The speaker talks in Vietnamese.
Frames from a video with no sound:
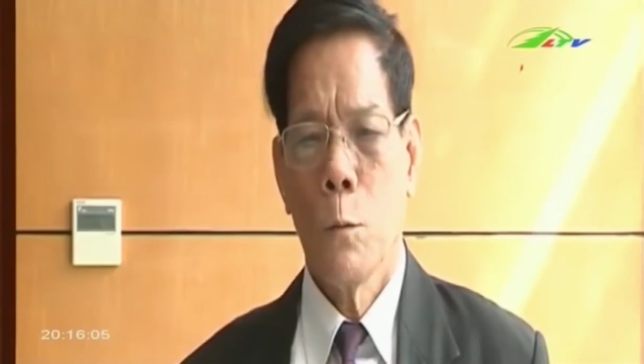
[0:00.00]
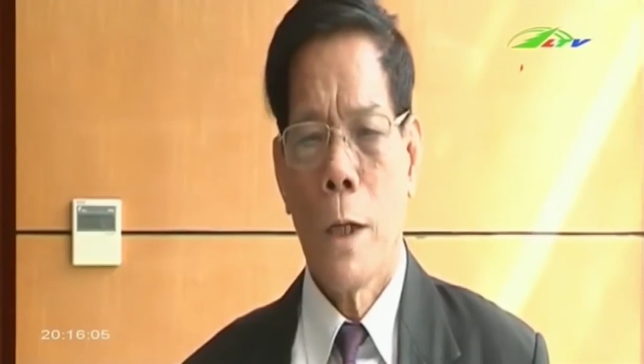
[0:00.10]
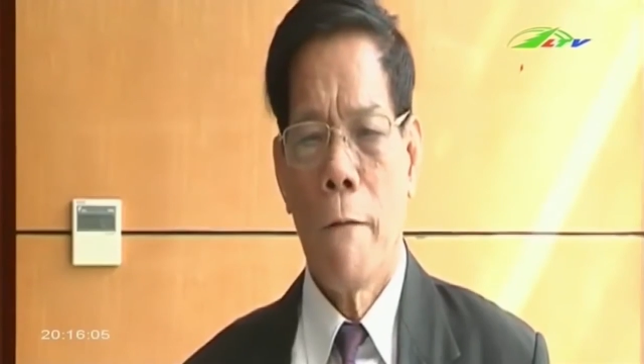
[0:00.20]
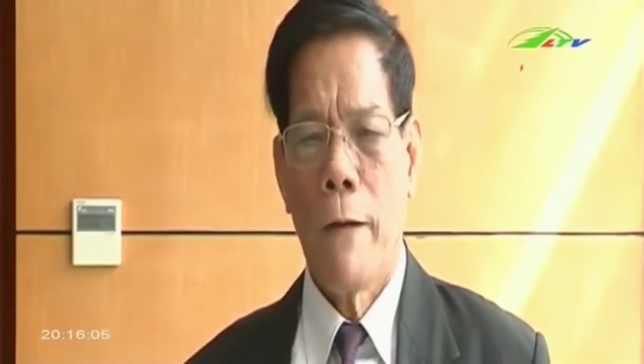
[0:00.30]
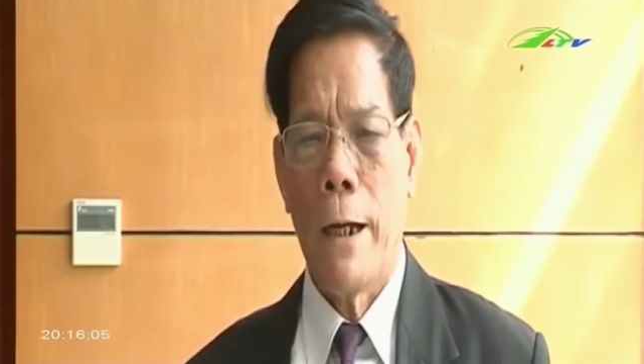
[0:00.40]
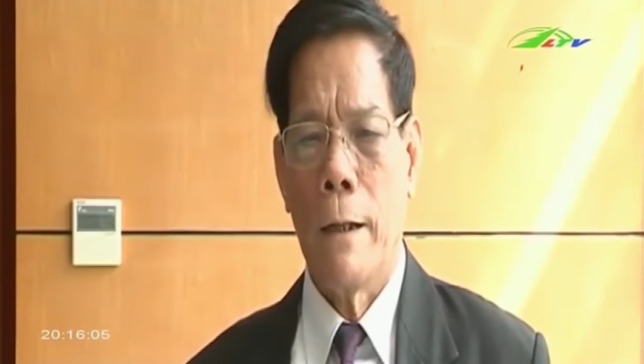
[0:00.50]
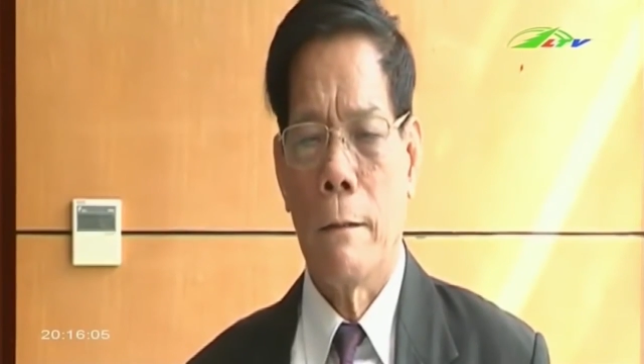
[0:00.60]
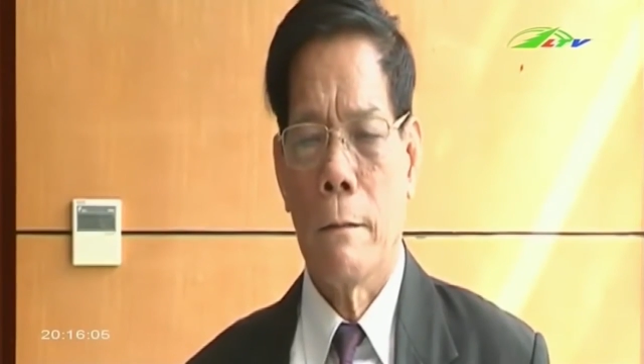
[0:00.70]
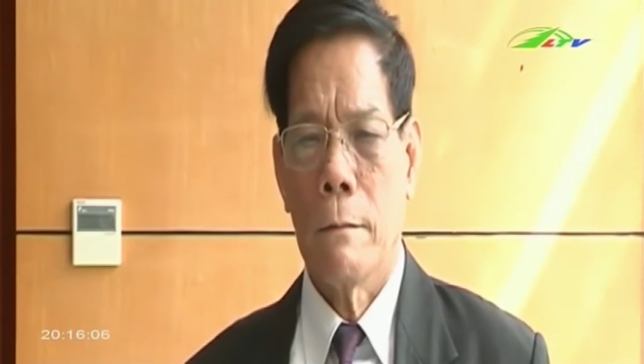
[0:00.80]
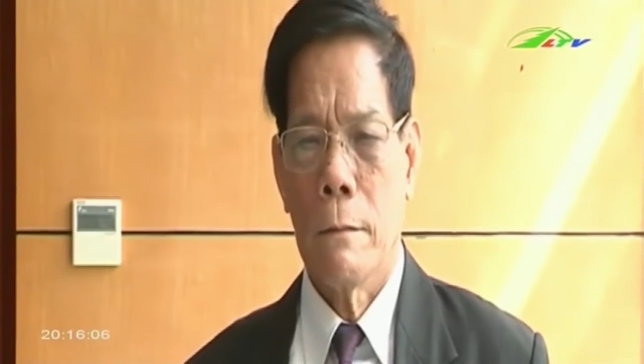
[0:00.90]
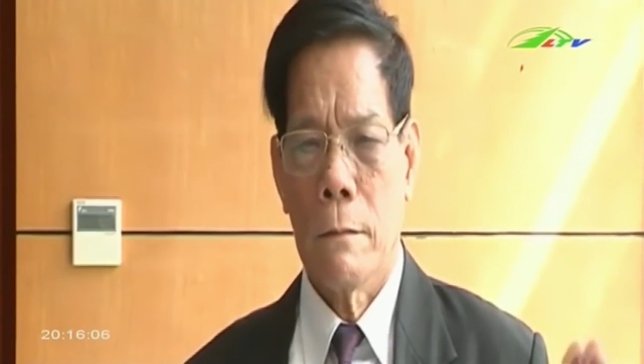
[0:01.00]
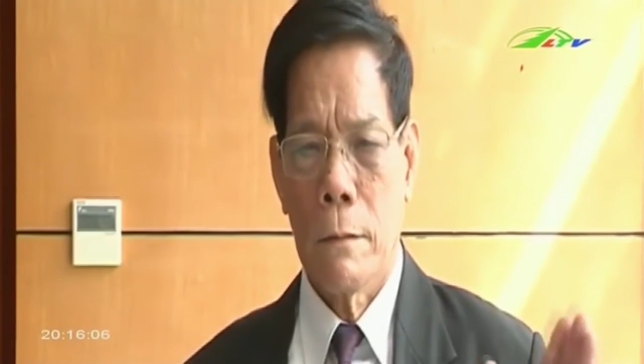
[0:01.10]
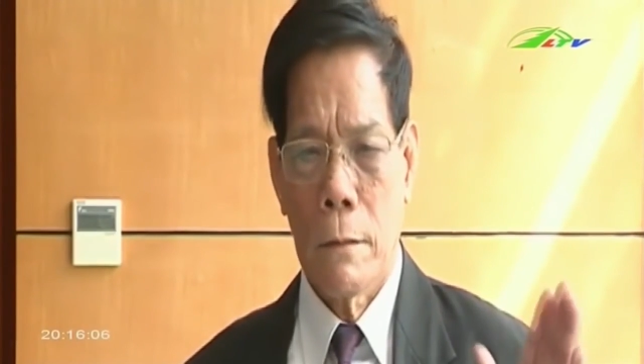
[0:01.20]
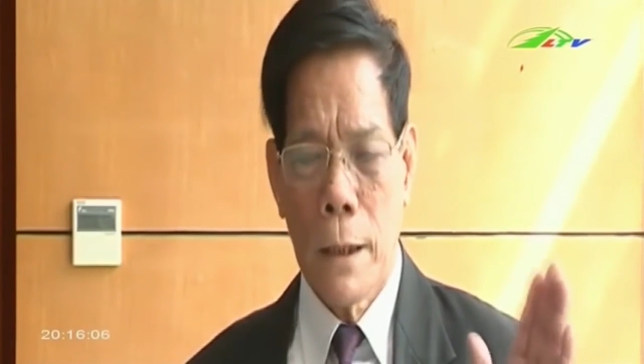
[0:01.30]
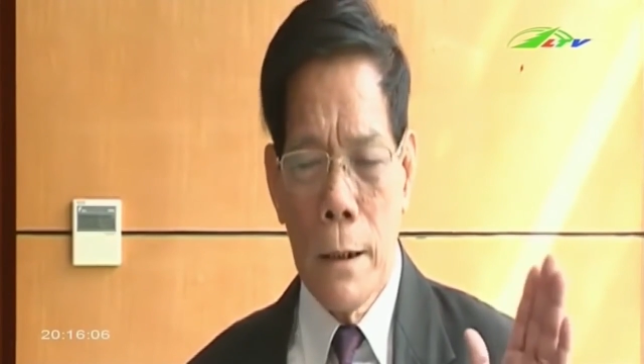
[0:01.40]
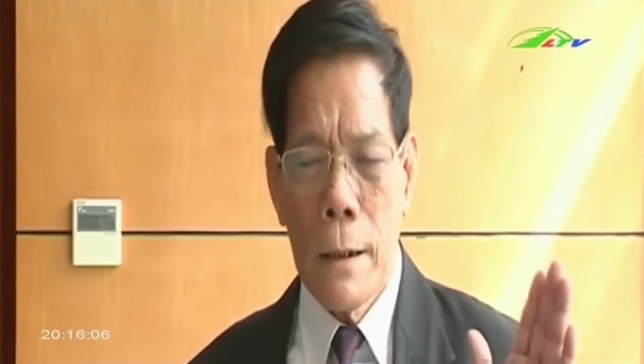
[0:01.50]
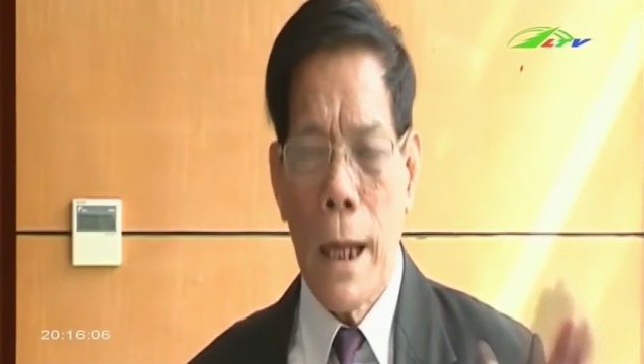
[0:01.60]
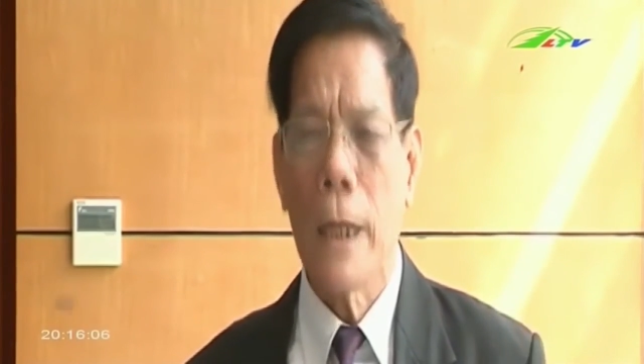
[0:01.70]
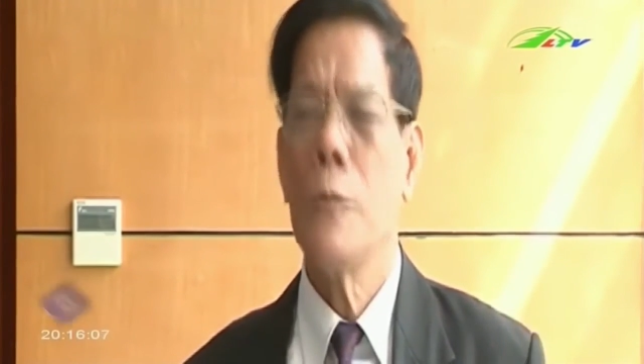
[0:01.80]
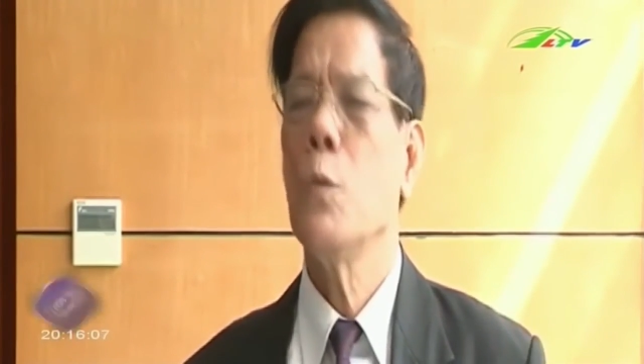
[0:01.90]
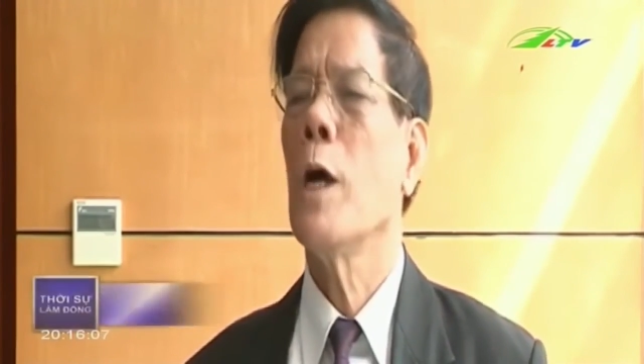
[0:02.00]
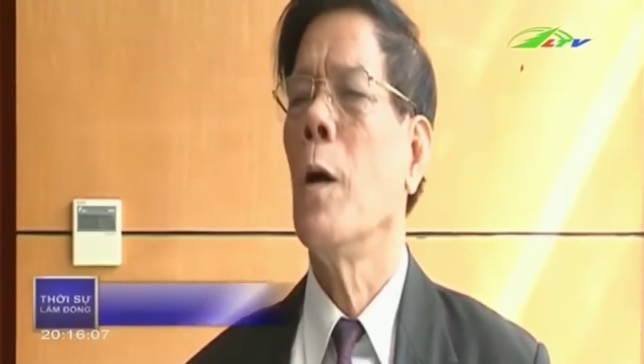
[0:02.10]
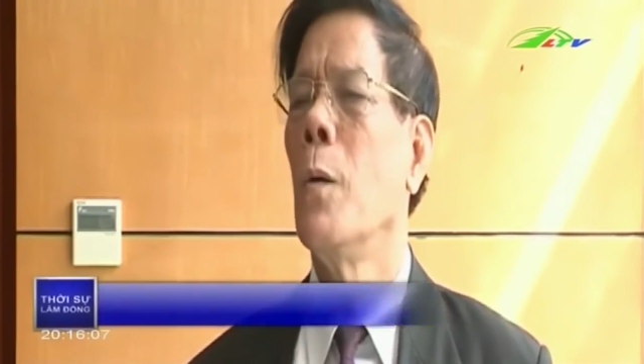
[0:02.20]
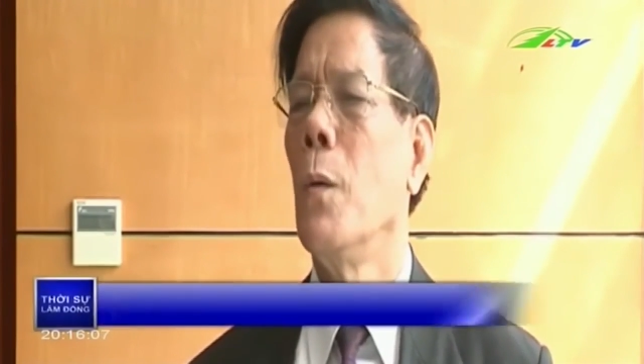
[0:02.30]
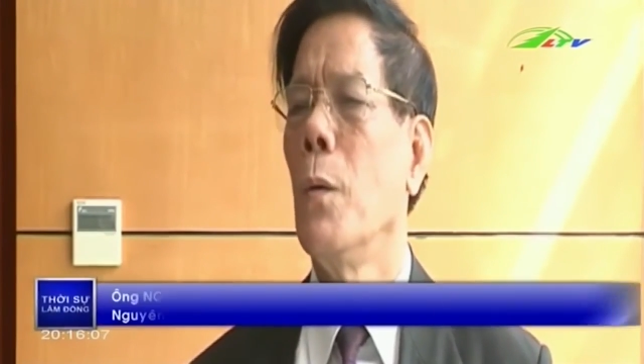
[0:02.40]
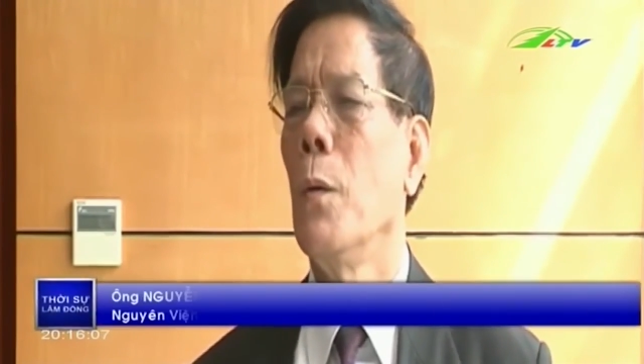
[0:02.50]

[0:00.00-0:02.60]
Chúng ta phải tính lại cái nhu cầu.